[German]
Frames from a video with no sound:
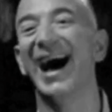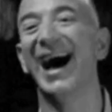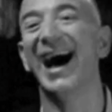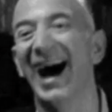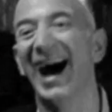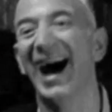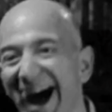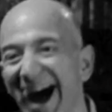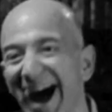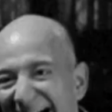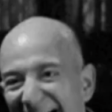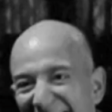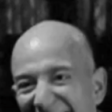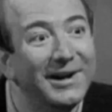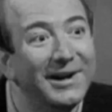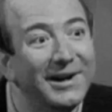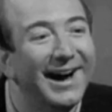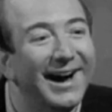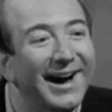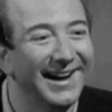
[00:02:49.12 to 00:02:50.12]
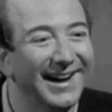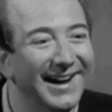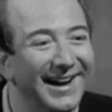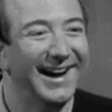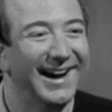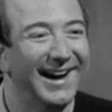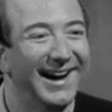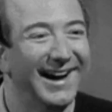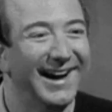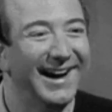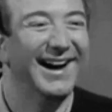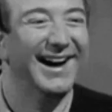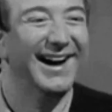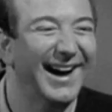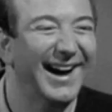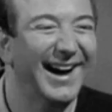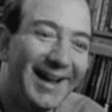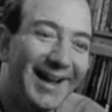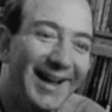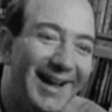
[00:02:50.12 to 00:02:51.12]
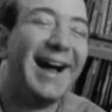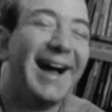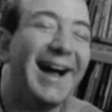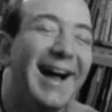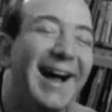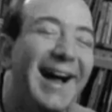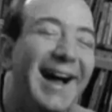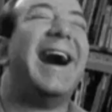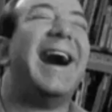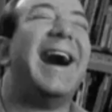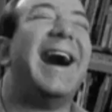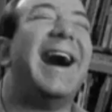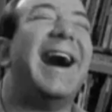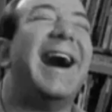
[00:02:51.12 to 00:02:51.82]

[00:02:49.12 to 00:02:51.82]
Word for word: Und was wir dann dachten ist, wir